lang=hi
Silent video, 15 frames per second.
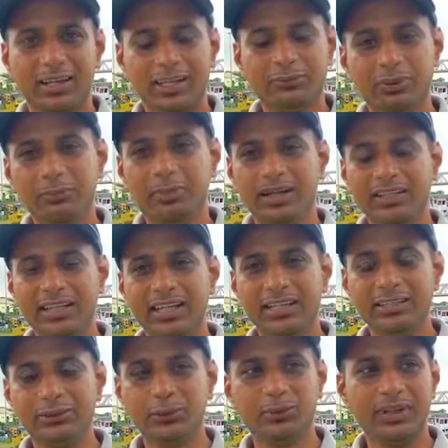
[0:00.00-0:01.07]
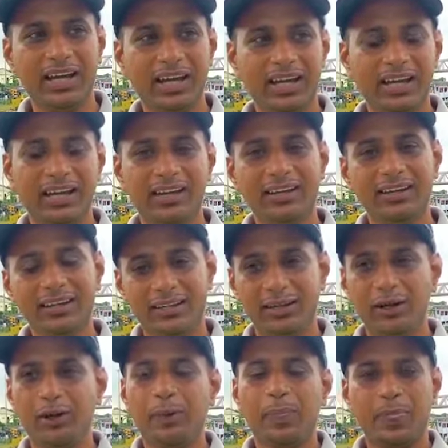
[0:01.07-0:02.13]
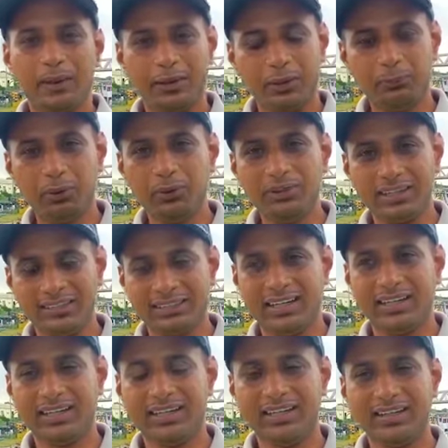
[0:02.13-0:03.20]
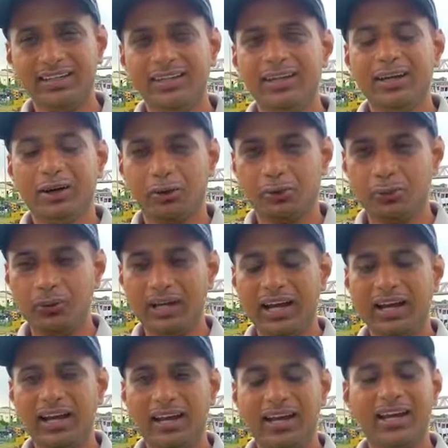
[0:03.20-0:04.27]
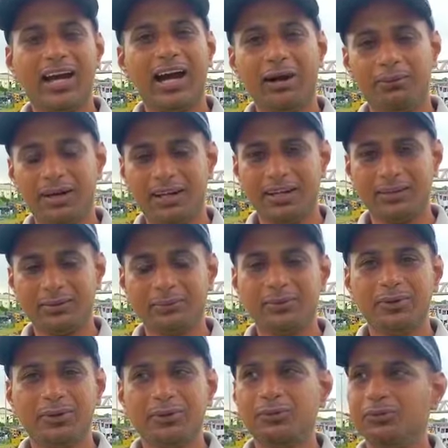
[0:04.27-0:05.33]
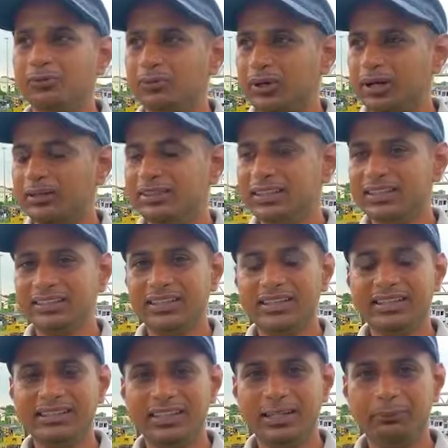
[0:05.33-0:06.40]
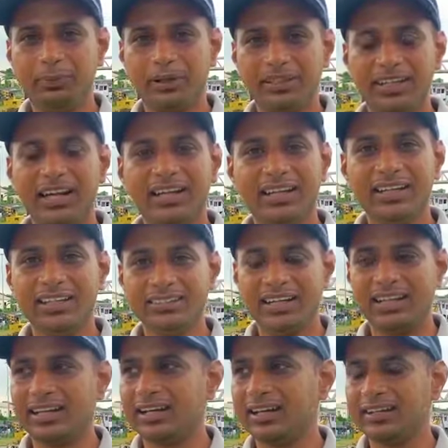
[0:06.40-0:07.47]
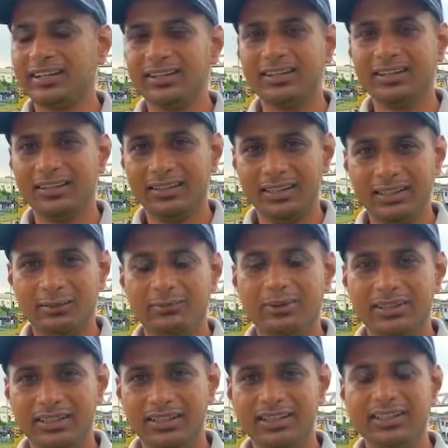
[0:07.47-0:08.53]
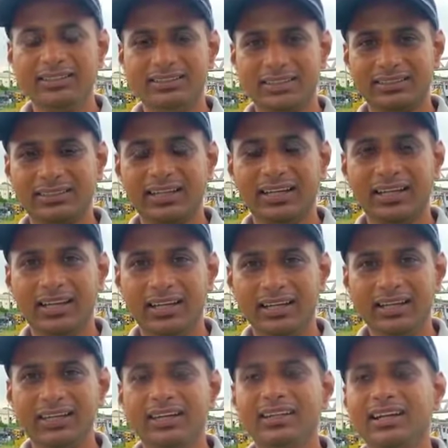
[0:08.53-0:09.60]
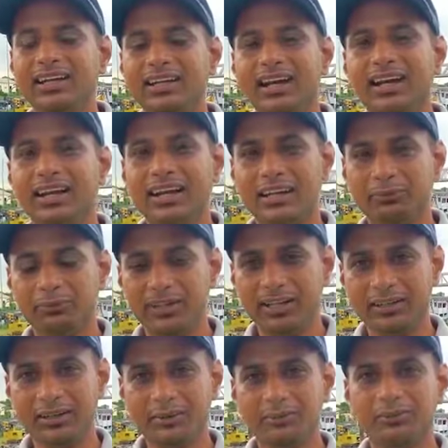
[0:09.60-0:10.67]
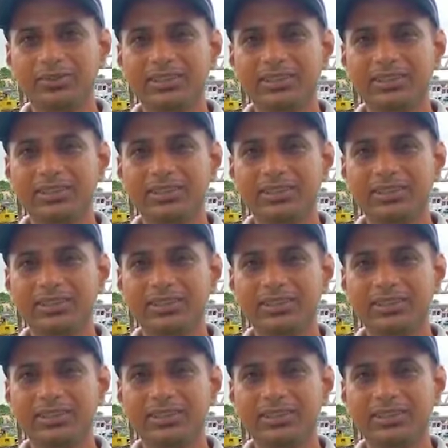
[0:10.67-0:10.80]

इसमें बैठने की सुविधा है यह बहुत अच्छा है खुला है हवा दृश्य लीजिए पटना का नज़ारा ले सकते हैं गंगा का विहंगम